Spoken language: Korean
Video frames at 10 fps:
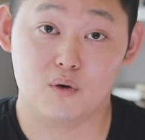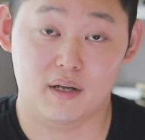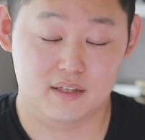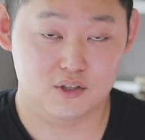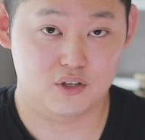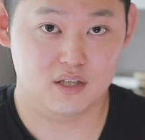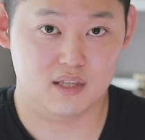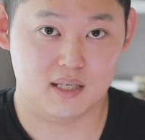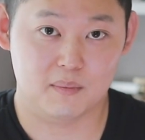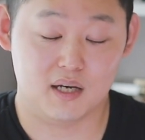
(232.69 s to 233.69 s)
관능적인
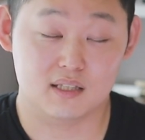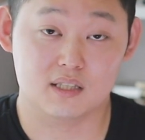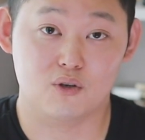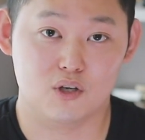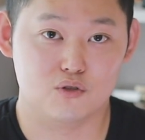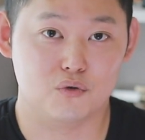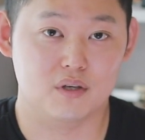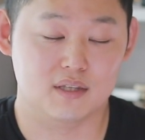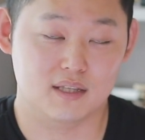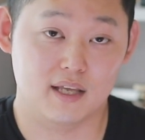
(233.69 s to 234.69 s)
느낌까지 더해주고
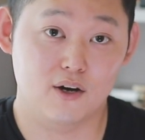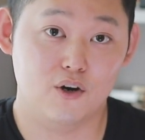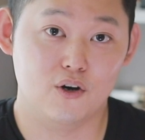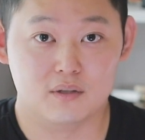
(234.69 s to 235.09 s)
있는데요.